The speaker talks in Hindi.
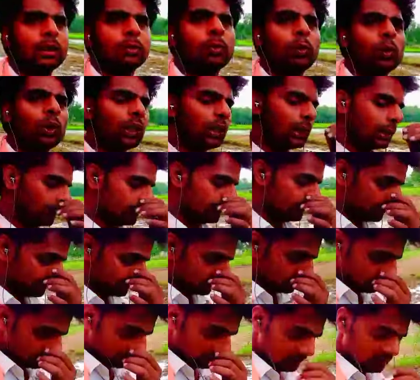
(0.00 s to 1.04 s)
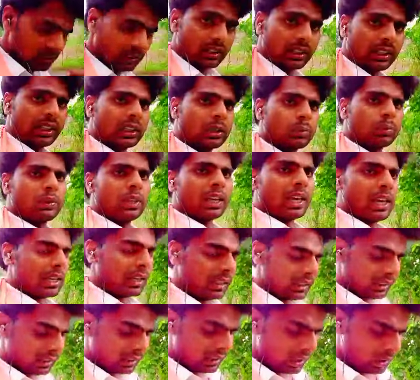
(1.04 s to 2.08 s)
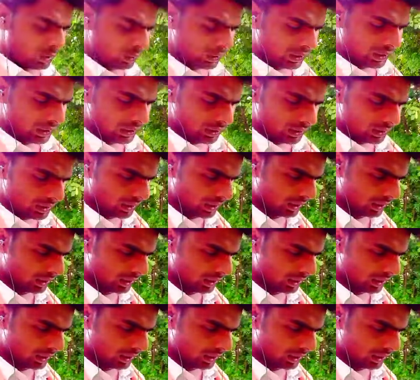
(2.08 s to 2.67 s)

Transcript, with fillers: हैं पूर्णतः एक बिहार की गांव की